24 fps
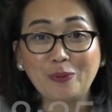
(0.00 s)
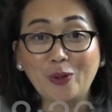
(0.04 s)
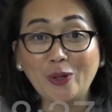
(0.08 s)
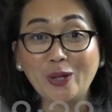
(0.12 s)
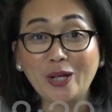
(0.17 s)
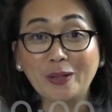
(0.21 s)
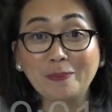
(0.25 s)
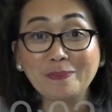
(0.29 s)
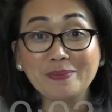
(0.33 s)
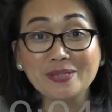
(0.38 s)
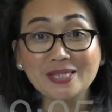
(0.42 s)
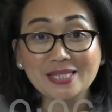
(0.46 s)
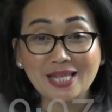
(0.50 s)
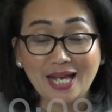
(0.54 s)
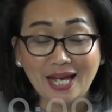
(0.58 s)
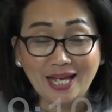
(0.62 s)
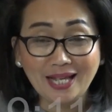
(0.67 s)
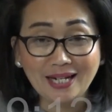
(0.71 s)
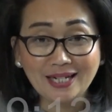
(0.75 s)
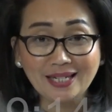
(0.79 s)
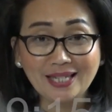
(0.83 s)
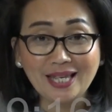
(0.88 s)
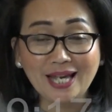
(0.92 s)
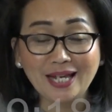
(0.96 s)
proyek
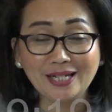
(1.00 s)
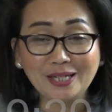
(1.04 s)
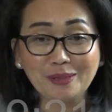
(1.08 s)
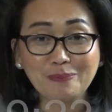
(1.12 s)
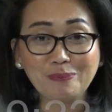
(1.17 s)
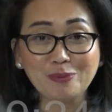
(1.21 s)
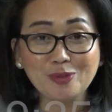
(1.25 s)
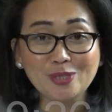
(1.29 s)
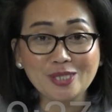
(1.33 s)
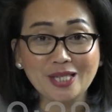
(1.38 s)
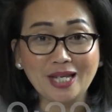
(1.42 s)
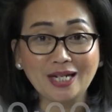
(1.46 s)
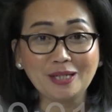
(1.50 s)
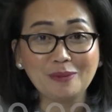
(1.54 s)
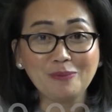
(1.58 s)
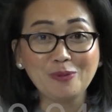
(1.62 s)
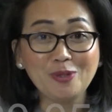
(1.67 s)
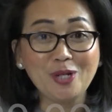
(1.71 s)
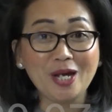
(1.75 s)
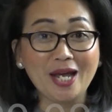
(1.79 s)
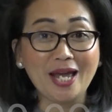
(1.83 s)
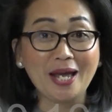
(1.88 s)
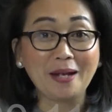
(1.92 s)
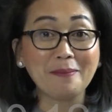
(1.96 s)
besar yakni Pusat
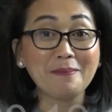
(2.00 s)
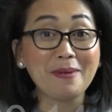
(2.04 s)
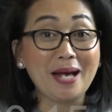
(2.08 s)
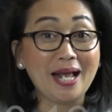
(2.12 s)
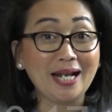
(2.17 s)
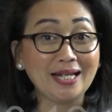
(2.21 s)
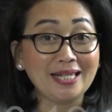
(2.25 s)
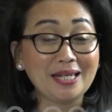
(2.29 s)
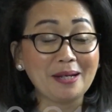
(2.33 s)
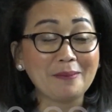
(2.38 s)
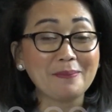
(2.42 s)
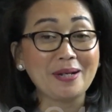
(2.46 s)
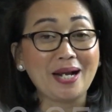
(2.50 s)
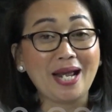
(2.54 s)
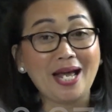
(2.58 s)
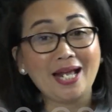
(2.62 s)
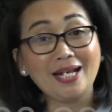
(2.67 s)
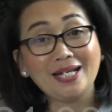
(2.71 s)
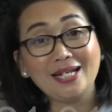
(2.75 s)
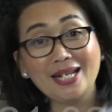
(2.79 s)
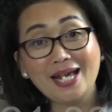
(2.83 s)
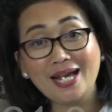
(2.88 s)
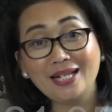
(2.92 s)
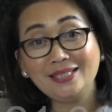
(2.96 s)
Kebudayaan Bali yang
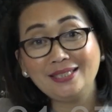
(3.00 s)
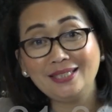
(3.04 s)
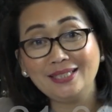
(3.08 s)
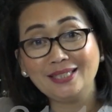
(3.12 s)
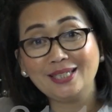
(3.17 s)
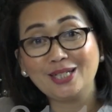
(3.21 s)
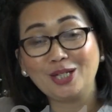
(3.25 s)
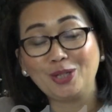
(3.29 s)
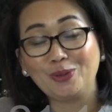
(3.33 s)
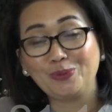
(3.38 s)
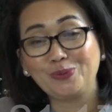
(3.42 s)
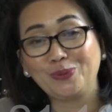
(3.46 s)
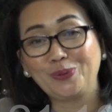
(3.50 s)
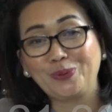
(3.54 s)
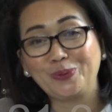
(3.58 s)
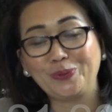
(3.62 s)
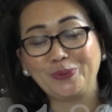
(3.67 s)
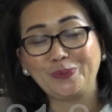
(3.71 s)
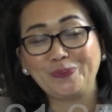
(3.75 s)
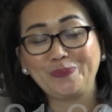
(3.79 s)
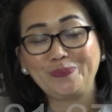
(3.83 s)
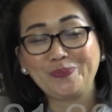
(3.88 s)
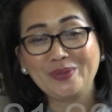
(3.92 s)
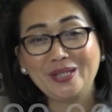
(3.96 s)
berada di
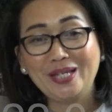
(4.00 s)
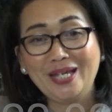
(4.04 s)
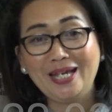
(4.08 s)
Kelungkung.